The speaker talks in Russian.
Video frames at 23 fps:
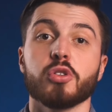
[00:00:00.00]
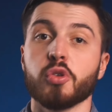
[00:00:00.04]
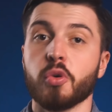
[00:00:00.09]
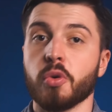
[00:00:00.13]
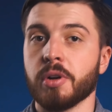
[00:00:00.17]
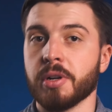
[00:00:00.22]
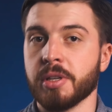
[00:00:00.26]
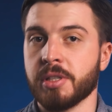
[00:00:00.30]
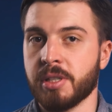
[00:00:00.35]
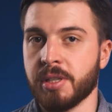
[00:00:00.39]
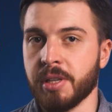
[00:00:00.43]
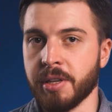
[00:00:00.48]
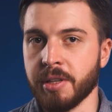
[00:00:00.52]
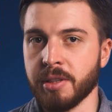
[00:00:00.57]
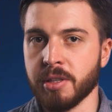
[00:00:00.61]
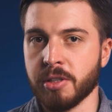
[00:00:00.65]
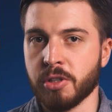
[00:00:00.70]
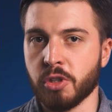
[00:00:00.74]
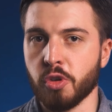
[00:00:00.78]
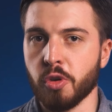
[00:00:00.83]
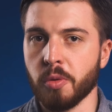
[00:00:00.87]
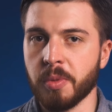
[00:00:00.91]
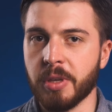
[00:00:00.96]
Скорость
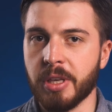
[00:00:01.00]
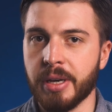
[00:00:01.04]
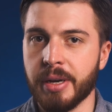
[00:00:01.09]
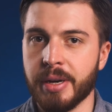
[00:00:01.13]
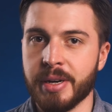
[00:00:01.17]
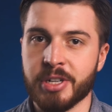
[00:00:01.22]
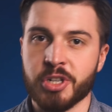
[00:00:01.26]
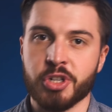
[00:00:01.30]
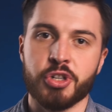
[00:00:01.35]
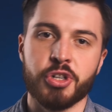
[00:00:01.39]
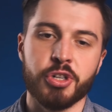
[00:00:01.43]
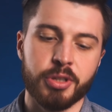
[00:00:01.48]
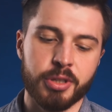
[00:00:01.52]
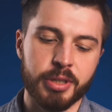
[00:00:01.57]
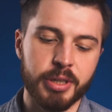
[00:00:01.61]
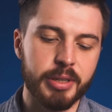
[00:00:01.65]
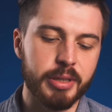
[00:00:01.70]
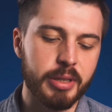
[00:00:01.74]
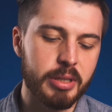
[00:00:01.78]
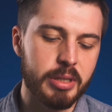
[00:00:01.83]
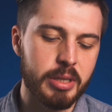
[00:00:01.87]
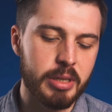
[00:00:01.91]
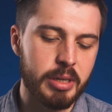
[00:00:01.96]
серийной съемки аж
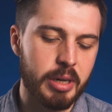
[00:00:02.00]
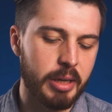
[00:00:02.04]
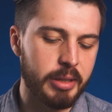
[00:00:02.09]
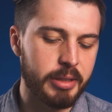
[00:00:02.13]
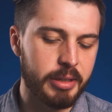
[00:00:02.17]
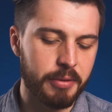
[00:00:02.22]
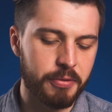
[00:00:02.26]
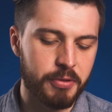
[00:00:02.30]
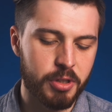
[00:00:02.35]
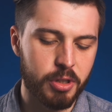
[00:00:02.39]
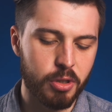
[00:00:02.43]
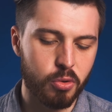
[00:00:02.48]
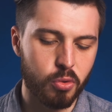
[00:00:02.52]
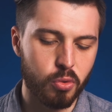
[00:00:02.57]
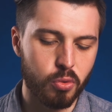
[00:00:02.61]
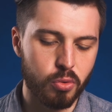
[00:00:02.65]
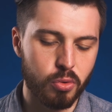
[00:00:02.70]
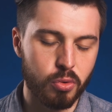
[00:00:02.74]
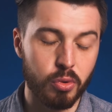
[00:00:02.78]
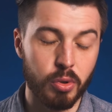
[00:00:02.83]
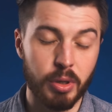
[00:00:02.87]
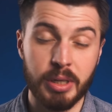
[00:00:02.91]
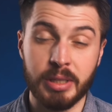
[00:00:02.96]
14 кадров в
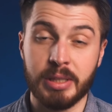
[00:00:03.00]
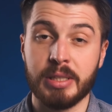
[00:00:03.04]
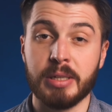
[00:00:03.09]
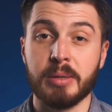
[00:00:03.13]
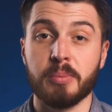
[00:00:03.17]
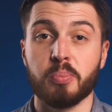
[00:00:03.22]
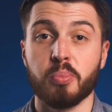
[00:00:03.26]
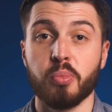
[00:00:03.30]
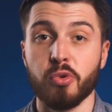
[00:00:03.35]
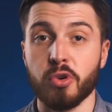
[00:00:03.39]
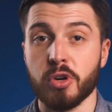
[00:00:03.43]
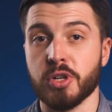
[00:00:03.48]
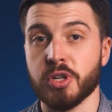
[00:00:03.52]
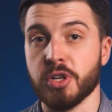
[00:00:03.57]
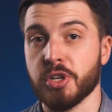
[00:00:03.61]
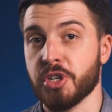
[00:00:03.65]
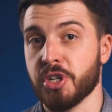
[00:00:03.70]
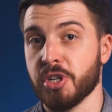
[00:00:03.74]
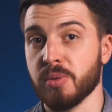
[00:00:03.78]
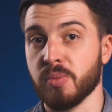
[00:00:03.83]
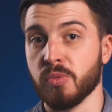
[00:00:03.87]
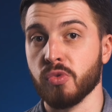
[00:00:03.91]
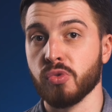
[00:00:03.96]
секунду. Это больше,
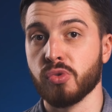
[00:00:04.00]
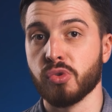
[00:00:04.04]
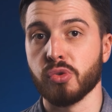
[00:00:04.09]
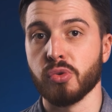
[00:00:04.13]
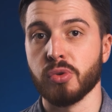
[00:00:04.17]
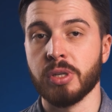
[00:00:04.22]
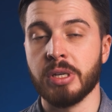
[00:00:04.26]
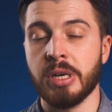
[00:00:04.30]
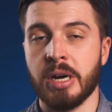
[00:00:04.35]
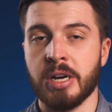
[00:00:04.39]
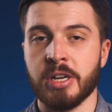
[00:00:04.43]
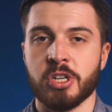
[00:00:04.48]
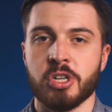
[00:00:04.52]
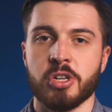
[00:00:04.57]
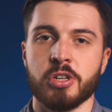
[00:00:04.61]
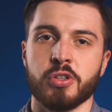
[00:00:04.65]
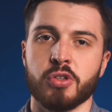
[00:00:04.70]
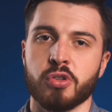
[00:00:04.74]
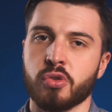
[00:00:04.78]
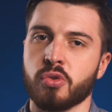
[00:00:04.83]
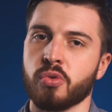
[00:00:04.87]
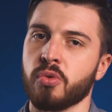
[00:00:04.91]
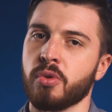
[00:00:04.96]
чем у Sony
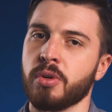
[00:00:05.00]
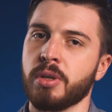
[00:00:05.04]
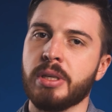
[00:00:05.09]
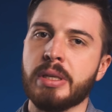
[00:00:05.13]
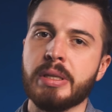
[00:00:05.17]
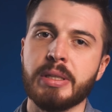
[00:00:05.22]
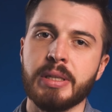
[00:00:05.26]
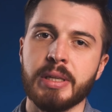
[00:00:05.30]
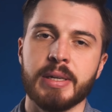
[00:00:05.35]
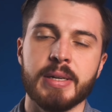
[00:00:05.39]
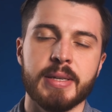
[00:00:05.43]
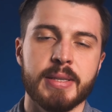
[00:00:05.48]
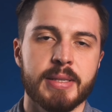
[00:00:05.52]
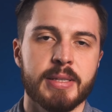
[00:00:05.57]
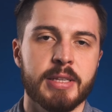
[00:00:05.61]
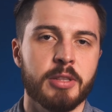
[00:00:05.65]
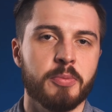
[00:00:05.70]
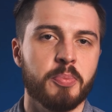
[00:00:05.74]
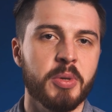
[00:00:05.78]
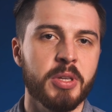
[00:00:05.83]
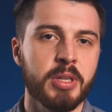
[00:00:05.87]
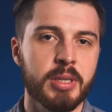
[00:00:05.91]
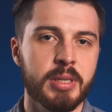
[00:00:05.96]
A6100 и Nikon
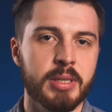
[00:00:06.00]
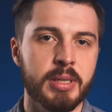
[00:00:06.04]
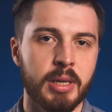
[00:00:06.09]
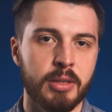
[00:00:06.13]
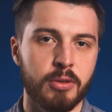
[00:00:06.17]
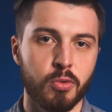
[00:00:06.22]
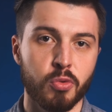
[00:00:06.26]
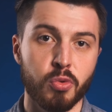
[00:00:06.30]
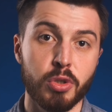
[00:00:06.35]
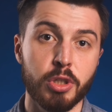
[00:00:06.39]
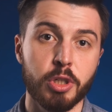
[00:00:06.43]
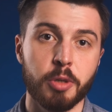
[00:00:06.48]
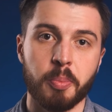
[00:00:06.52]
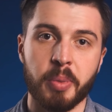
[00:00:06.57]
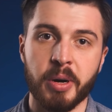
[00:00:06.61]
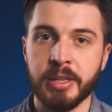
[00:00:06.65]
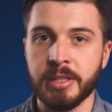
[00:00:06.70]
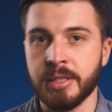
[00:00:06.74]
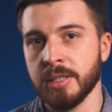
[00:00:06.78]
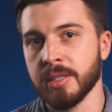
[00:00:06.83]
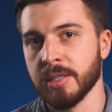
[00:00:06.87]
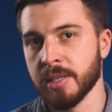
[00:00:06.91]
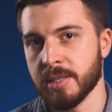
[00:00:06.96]
Z50. У них по
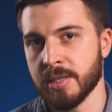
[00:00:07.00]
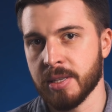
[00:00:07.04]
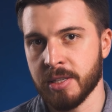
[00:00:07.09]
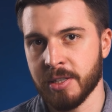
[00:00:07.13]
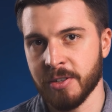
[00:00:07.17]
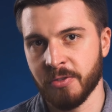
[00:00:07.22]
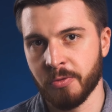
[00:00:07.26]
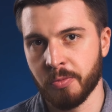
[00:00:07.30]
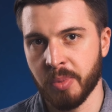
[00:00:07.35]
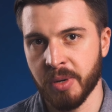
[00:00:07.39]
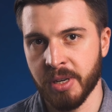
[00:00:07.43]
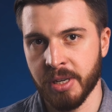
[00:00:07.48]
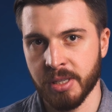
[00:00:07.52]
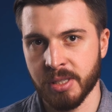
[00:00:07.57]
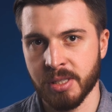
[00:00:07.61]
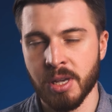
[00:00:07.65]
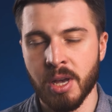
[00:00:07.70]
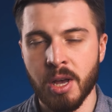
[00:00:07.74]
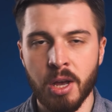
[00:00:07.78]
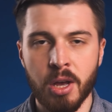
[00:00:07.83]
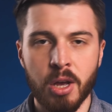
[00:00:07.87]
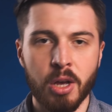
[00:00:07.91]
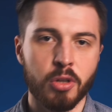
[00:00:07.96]
11
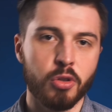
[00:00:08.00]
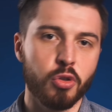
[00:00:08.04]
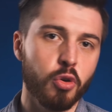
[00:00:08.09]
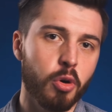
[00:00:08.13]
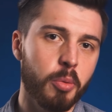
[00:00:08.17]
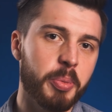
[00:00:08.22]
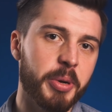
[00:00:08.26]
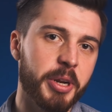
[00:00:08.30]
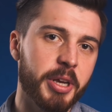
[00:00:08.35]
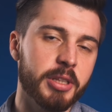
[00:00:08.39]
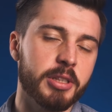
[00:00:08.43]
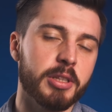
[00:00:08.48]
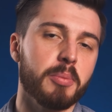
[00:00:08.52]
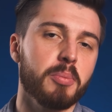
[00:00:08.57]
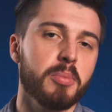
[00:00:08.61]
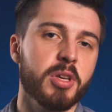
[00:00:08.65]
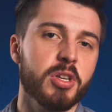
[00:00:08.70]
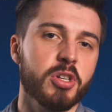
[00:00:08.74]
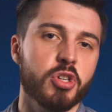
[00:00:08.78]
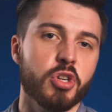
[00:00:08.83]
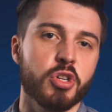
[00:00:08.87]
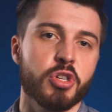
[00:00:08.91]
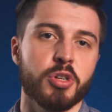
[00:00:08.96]
FPS. Но при этом
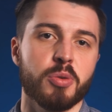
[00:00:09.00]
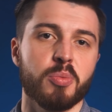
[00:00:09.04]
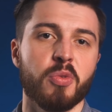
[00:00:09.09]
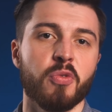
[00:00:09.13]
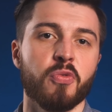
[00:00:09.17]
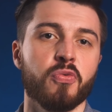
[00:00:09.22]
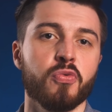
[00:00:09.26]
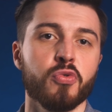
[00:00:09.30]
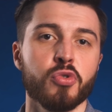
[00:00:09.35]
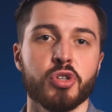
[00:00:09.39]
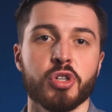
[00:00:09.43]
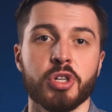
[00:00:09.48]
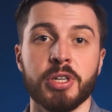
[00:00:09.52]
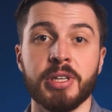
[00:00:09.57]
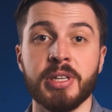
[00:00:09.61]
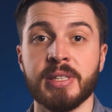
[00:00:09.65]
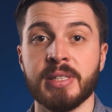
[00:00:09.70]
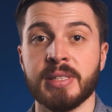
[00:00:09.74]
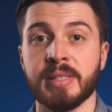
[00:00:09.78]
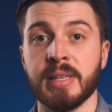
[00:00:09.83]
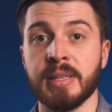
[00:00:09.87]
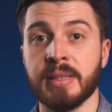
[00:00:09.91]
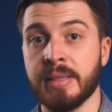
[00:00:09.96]
меньше, чем у Fuji
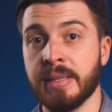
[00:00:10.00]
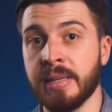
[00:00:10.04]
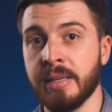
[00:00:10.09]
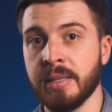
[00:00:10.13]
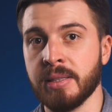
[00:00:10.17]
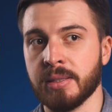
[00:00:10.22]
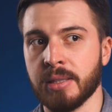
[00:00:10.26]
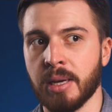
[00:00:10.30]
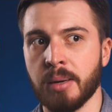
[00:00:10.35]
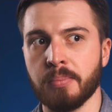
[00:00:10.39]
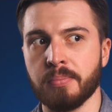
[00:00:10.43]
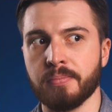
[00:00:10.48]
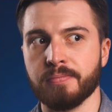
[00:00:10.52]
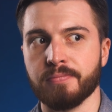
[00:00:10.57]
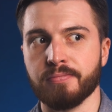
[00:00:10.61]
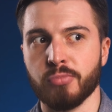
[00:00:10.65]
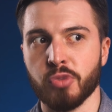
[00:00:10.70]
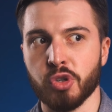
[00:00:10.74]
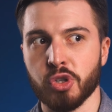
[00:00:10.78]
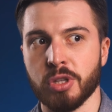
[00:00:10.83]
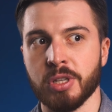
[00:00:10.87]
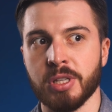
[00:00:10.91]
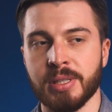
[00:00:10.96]
X-T3. Там
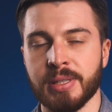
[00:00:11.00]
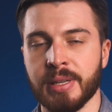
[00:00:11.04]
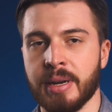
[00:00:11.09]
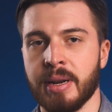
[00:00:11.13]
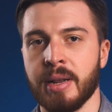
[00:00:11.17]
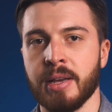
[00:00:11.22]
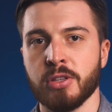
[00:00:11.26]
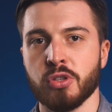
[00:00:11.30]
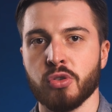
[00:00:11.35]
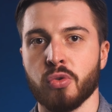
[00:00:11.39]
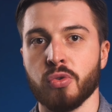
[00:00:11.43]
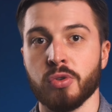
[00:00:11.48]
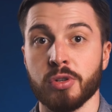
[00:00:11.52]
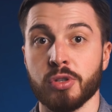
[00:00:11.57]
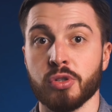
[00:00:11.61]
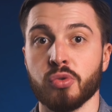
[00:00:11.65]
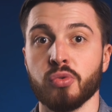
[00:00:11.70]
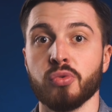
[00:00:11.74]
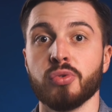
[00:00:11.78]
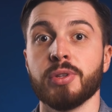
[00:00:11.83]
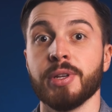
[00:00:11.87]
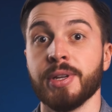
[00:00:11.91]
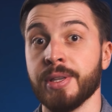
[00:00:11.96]
можно стрелять
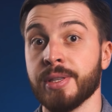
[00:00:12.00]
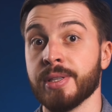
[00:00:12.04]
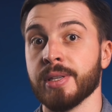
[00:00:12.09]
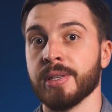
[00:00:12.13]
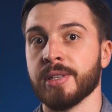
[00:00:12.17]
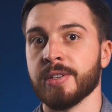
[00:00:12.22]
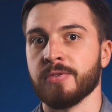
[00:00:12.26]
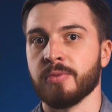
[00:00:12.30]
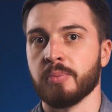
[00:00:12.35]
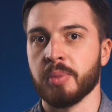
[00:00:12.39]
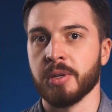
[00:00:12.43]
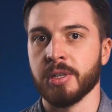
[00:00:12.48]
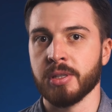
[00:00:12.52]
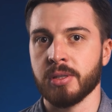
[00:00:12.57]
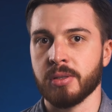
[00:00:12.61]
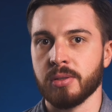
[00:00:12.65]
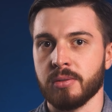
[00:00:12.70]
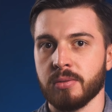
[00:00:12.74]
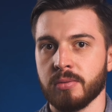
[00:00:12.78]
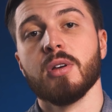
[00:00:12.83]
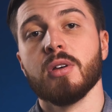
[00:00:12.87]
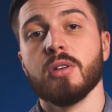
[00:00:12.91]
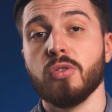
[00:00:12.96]
скоростью 30 FPS.
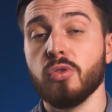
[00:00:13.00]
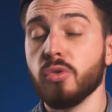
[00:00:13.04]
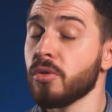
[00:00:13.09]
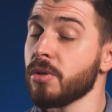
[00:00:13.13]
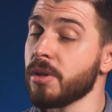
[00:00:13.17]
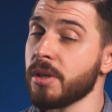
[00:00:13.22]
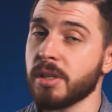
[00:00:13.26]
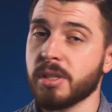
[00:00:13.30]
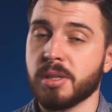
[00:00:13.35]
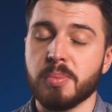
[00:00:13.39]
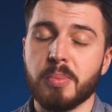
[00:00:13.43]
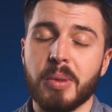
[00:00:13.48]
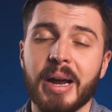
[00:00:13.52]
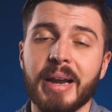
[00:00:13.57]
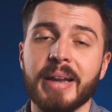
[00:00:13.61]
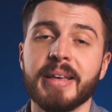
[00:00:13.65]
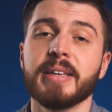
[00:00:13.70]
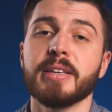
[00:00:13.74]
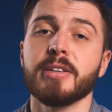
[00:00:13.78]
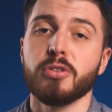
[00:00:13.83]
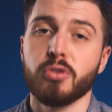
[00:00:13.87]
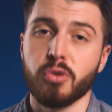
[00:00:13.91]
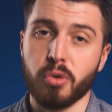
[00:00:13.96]
Но есть маленький